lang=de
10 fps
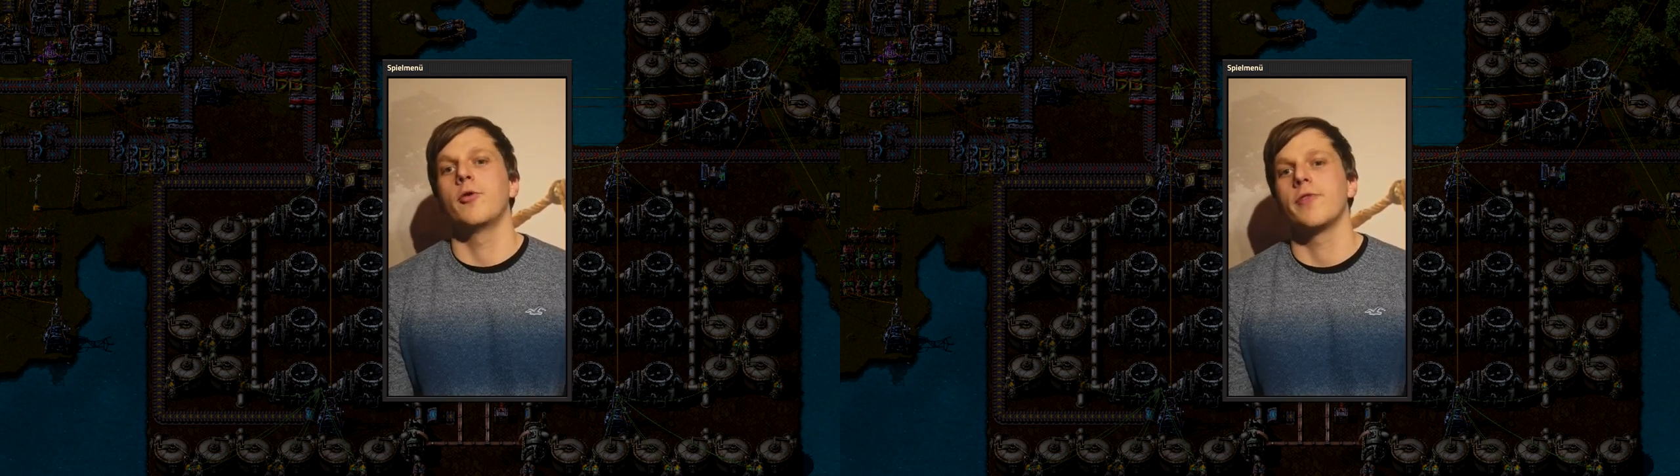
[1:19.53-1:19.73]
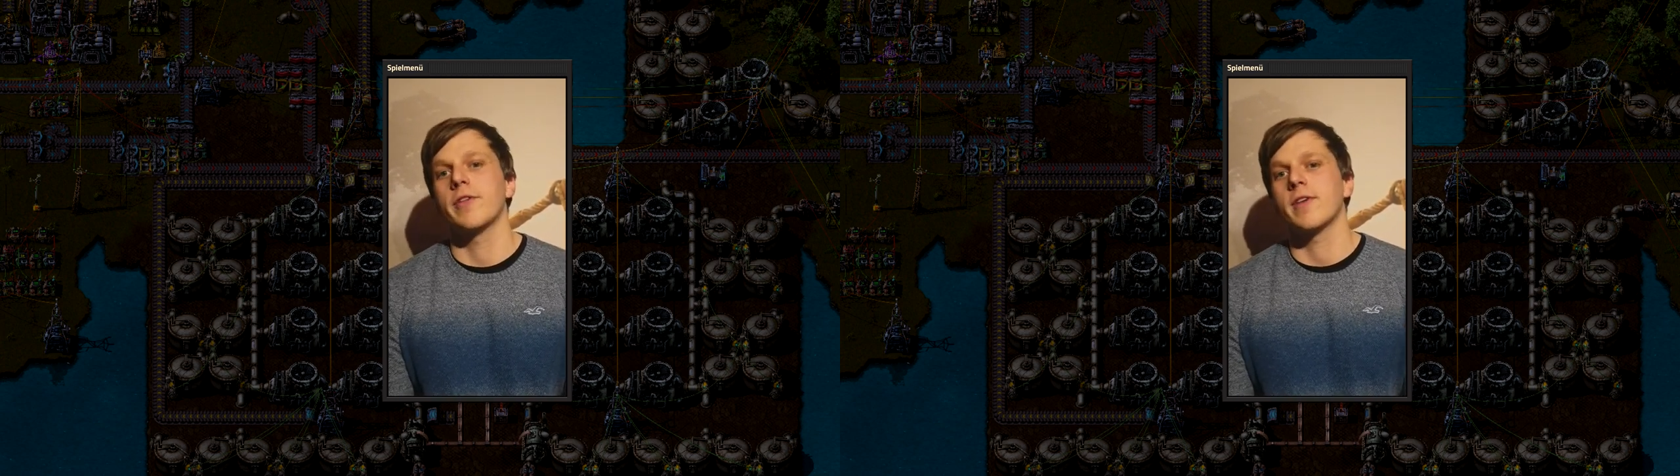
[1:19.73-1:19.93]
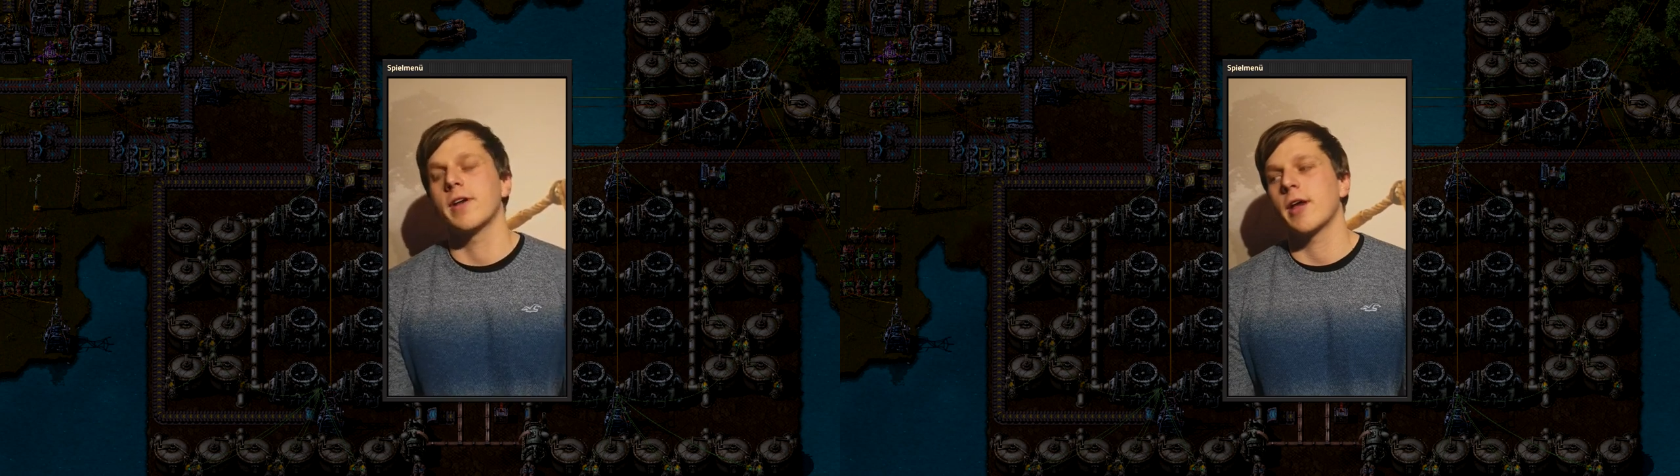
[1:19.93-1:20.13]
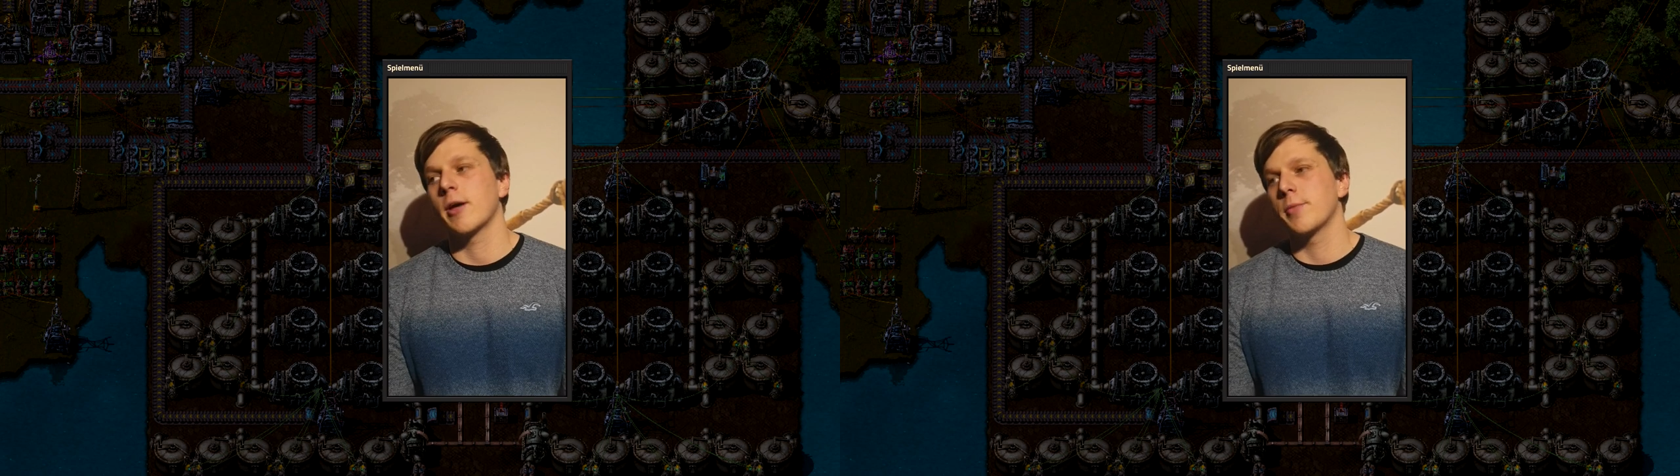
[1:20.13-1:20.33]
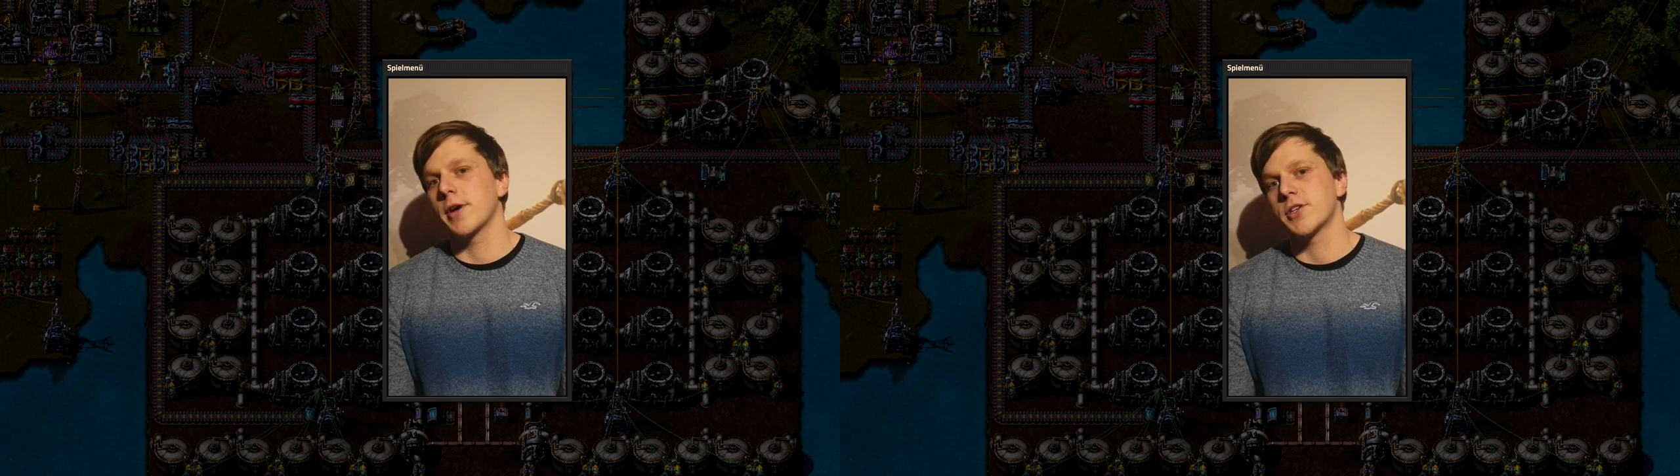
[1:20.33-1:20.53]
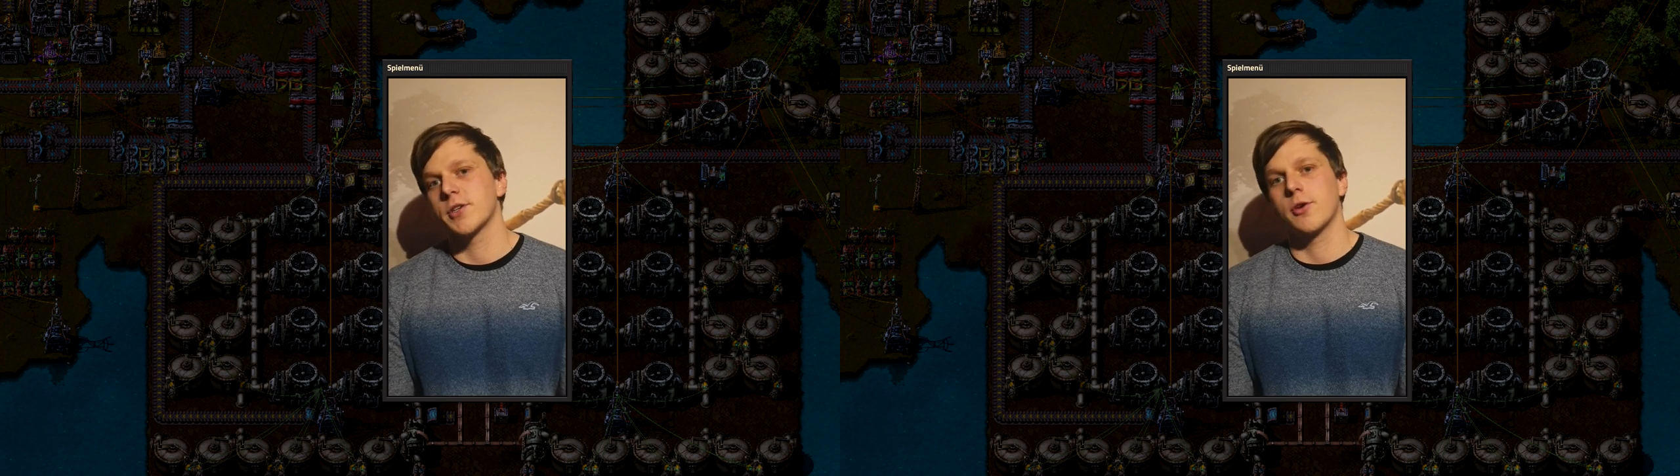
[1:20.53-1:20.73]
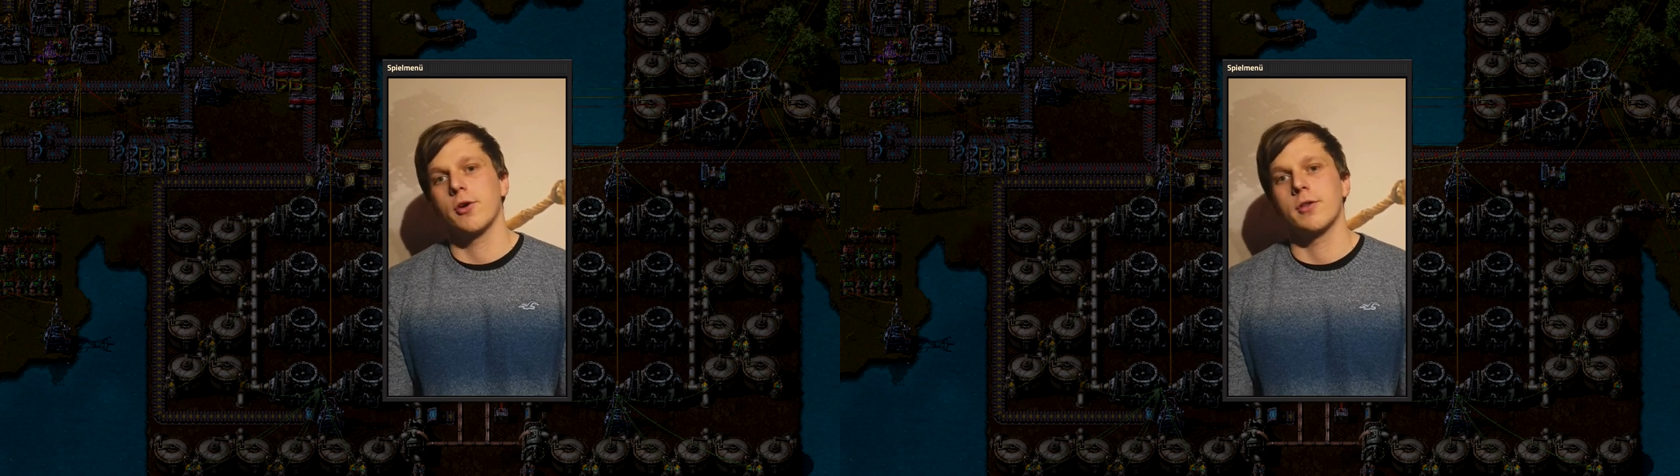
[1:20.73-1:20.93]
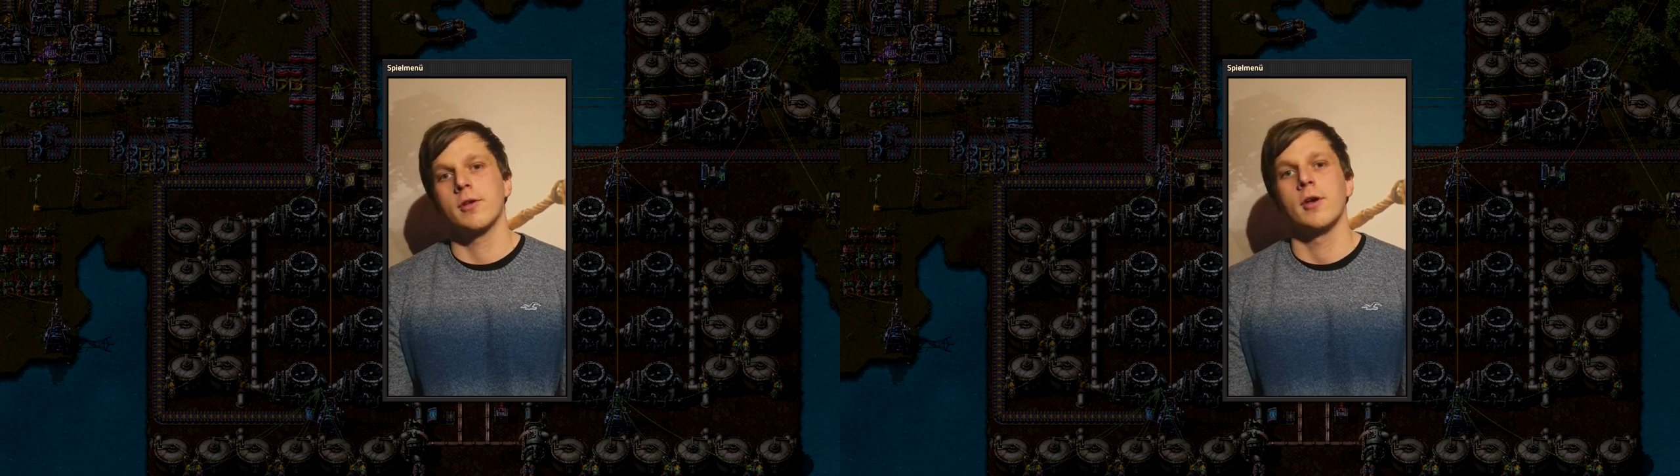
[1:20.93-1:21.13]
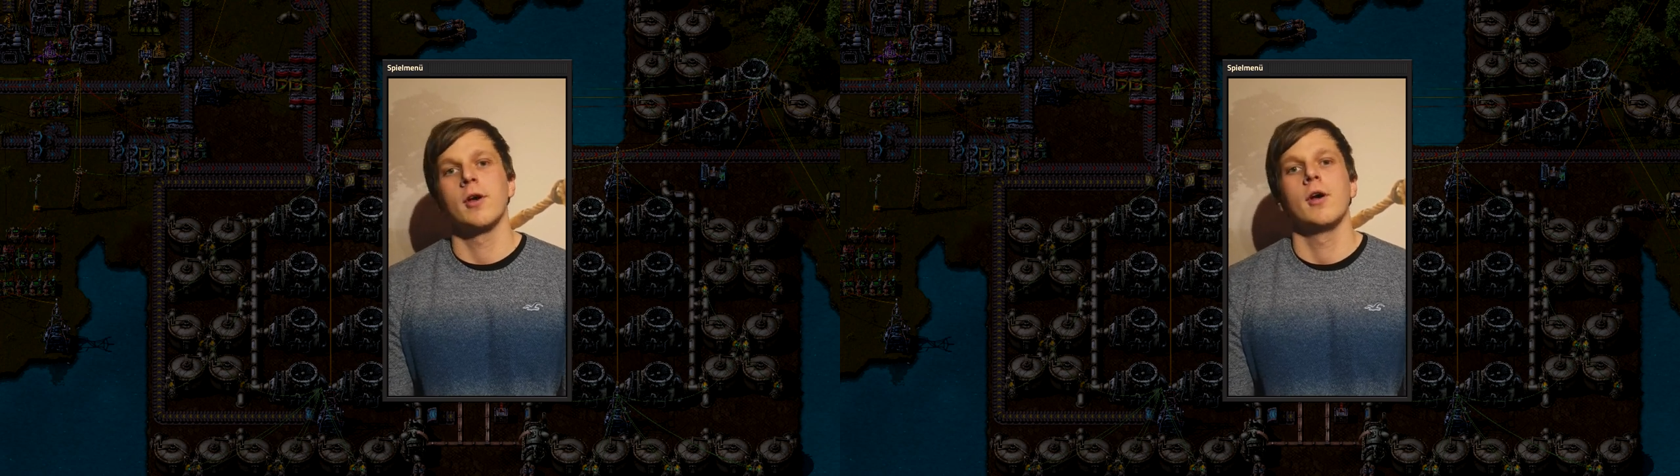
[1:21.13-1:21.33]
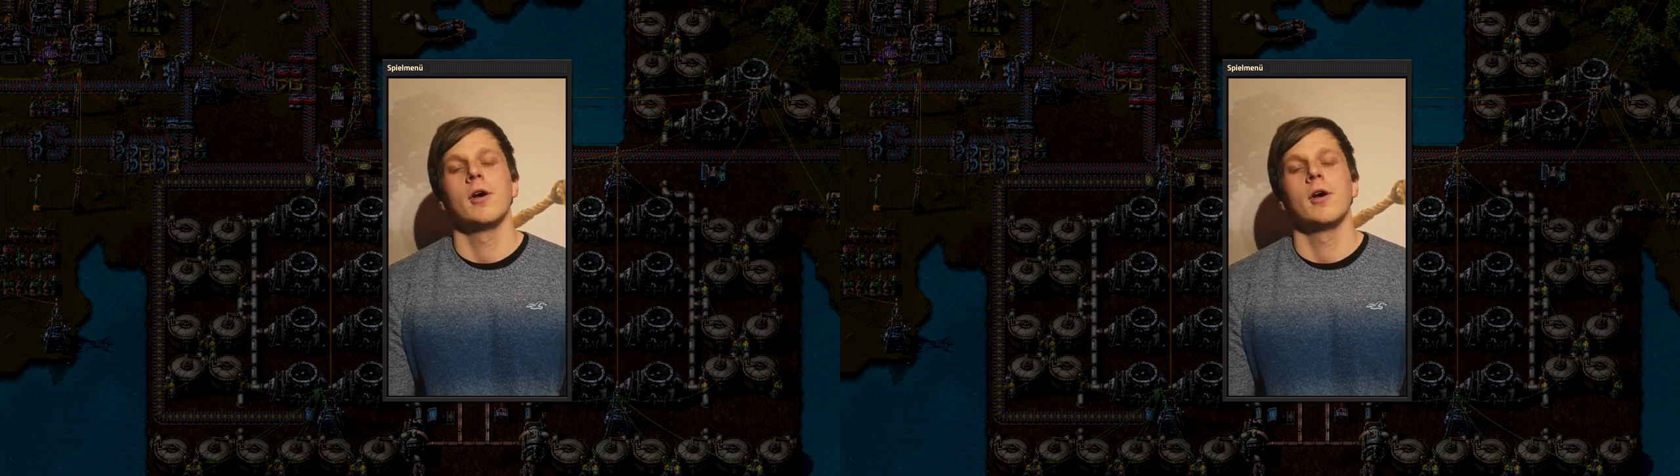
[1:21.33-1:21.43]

Pufferzeit einberechnen können,